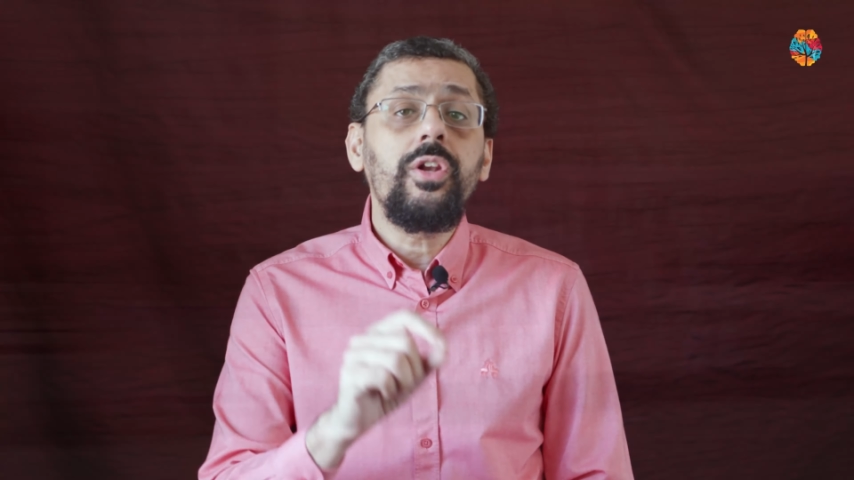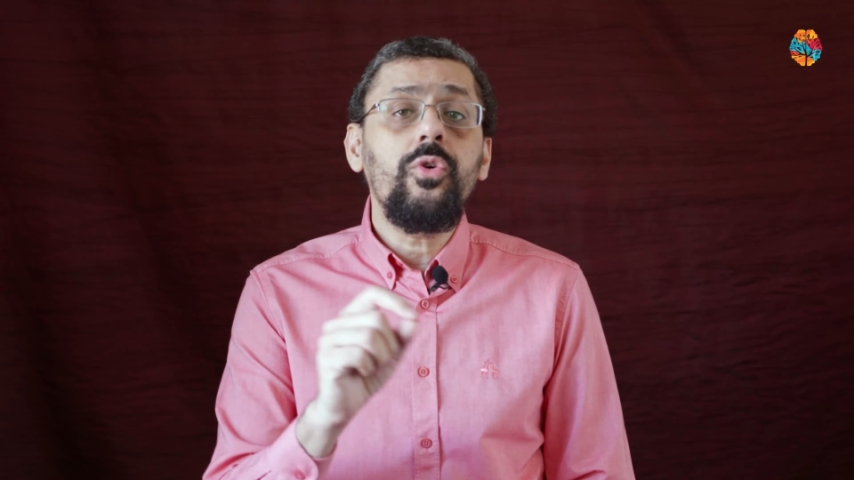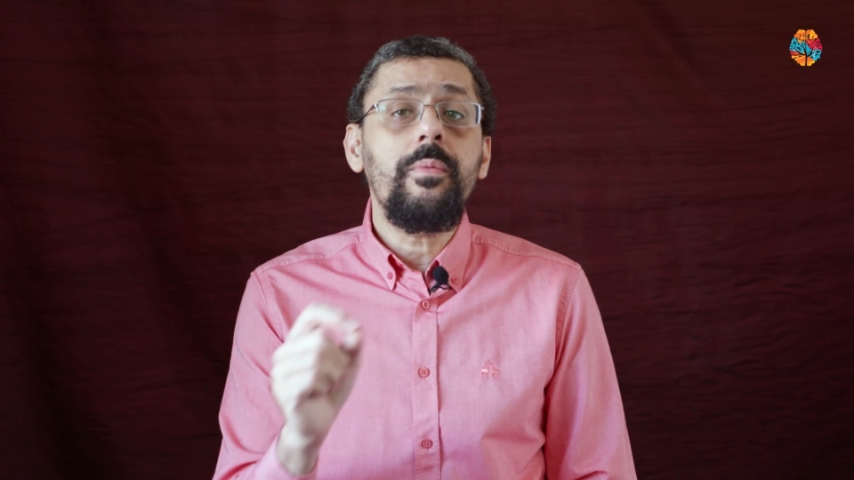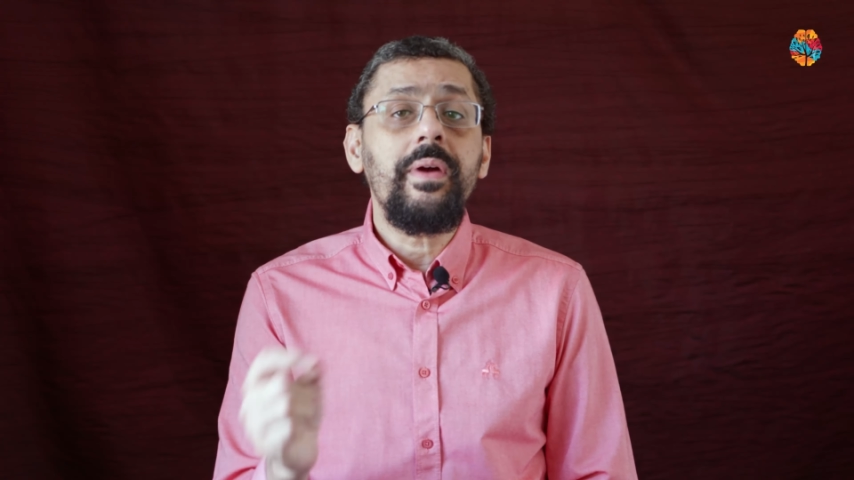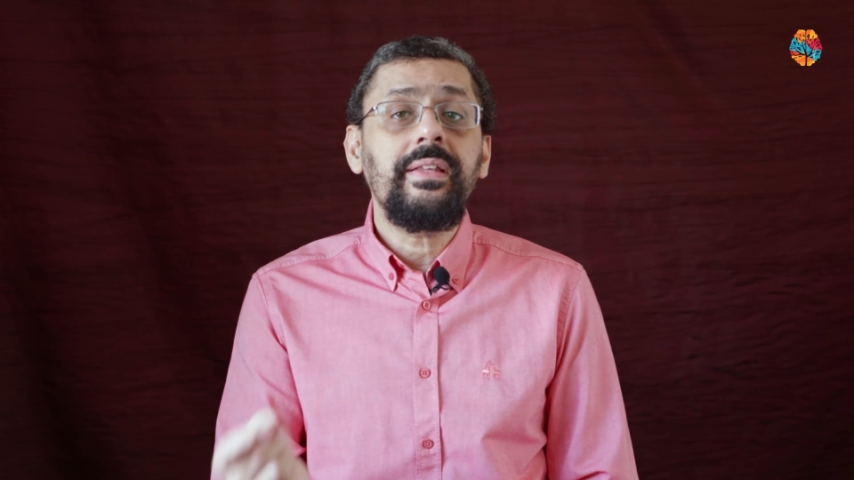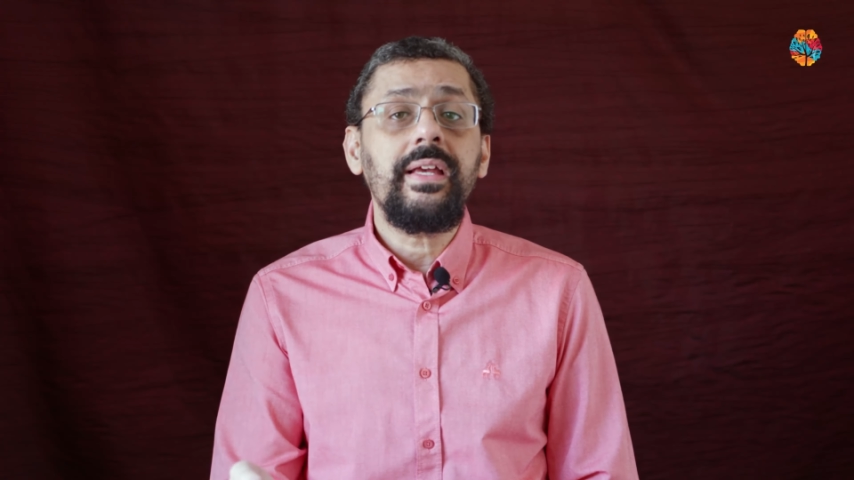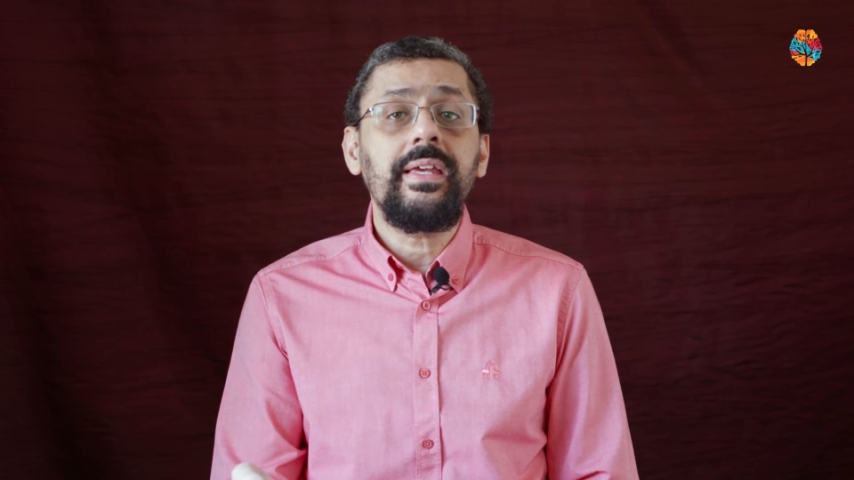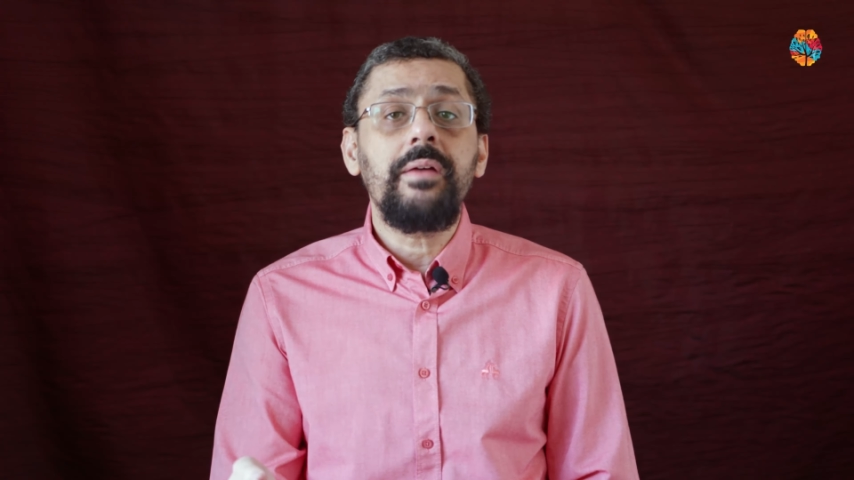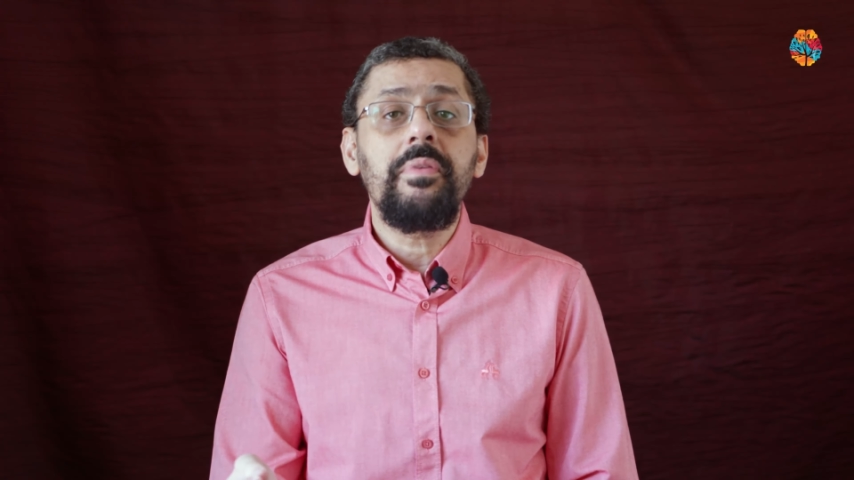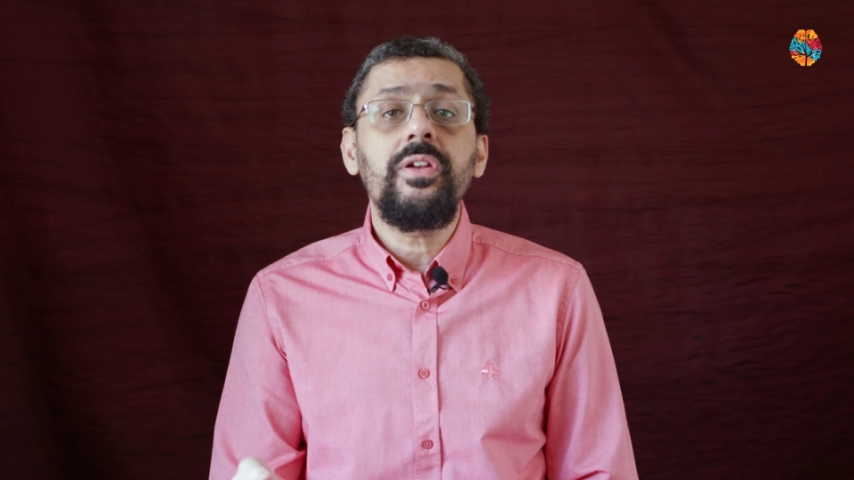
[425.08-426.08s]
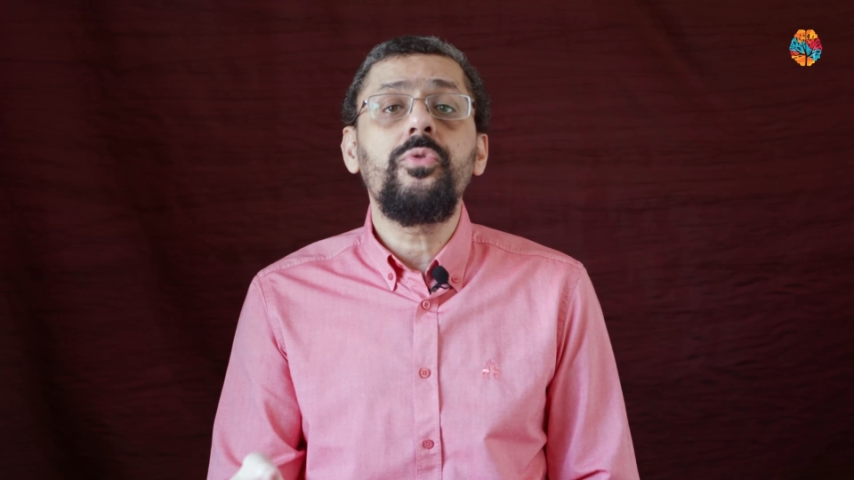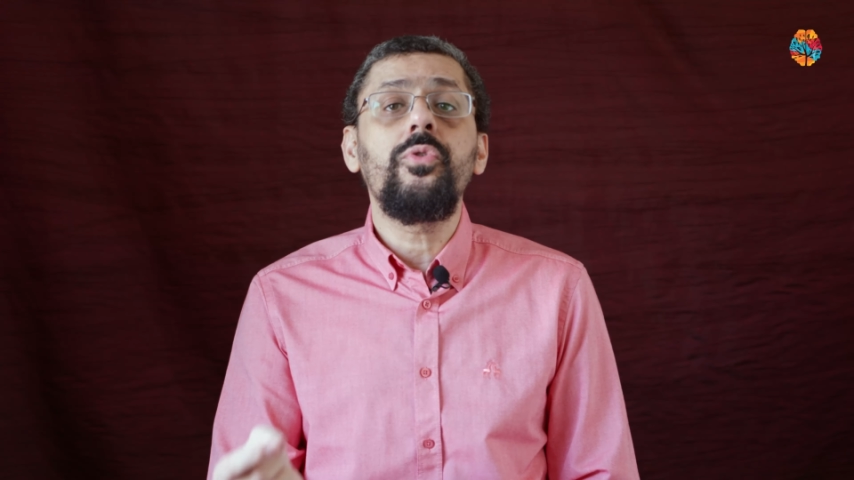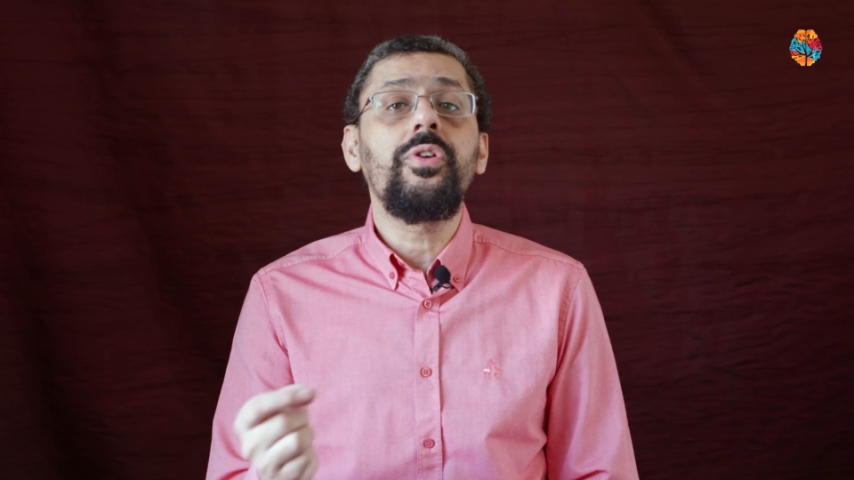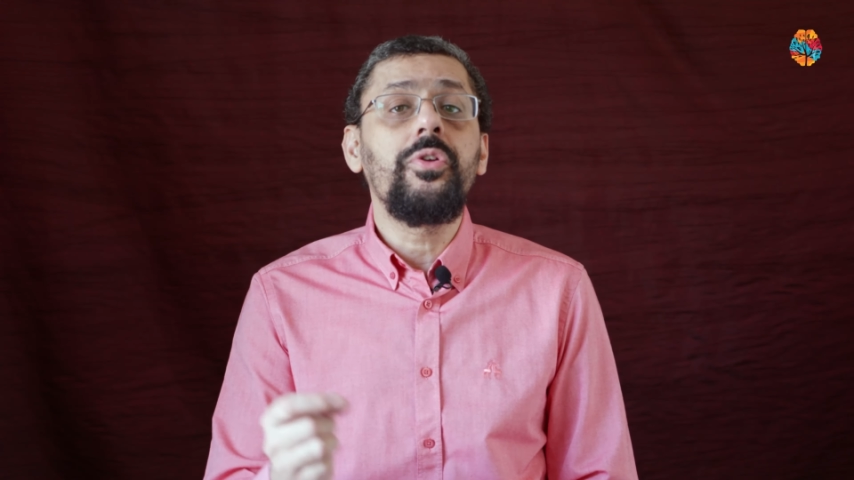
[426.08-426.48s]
اللي هو محتاج يعمله